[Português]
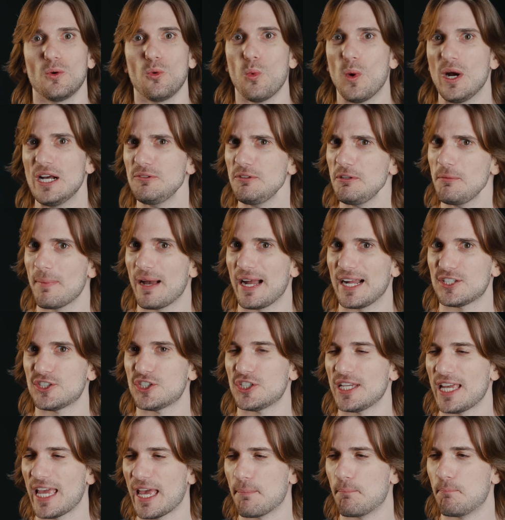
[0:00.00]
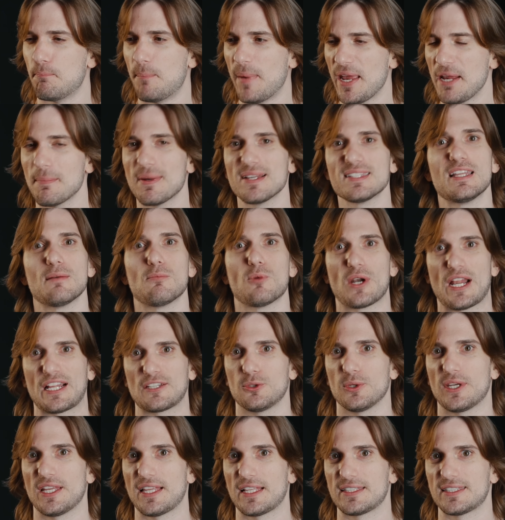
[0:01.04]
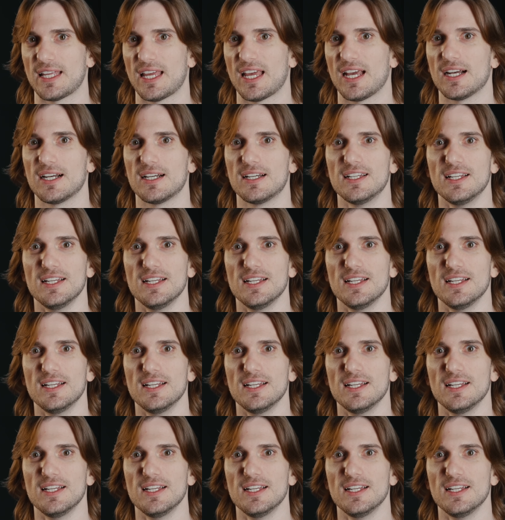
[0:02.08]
O ano em Marte é bem mais demorado do que na Terra.